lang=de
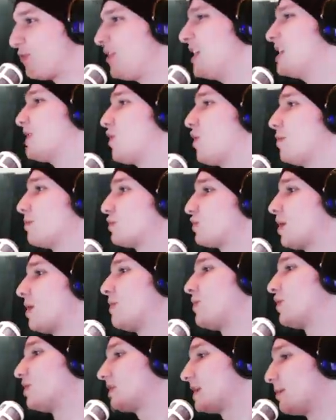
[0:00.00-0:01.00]
Willkommen zu
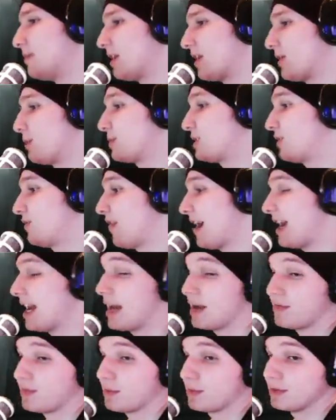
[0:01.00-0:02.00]
einem neuen Black Ops 2
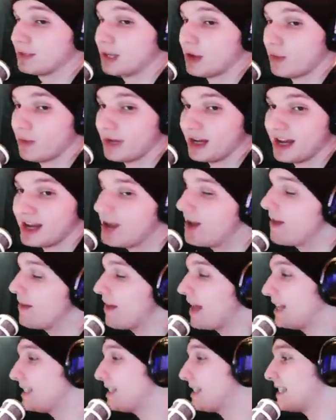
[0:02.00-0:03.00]
Live Commentary.
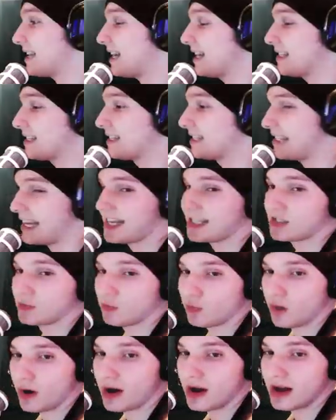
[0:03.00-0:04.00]
Es ist gerade 6
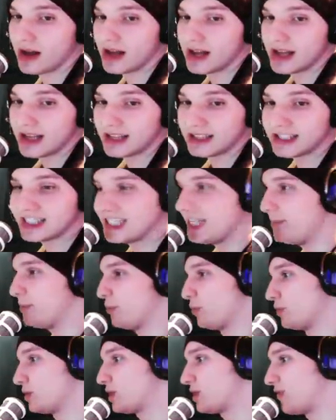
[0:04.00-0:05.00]
Uhr
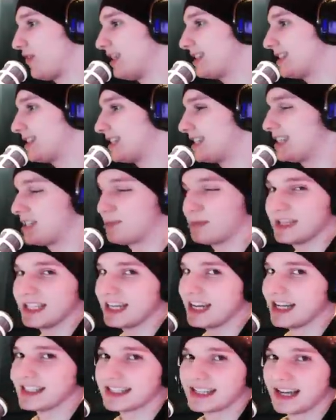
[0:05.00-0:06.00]
27. Ich bin die
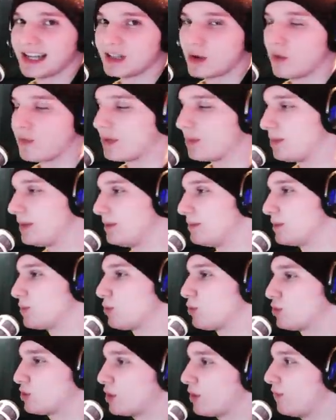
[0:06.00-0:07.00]
ganze Nacht aufgeblieben. Ich
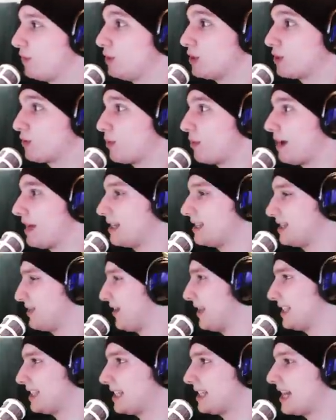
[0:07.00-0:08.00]
musste noch Videos für meinen
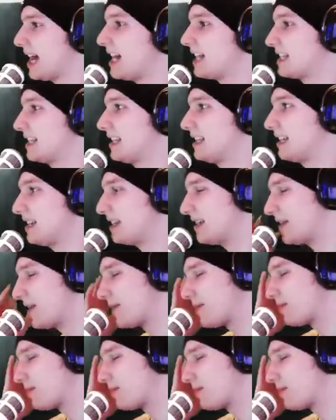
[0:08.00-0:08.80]
zweiten Kanal sendern.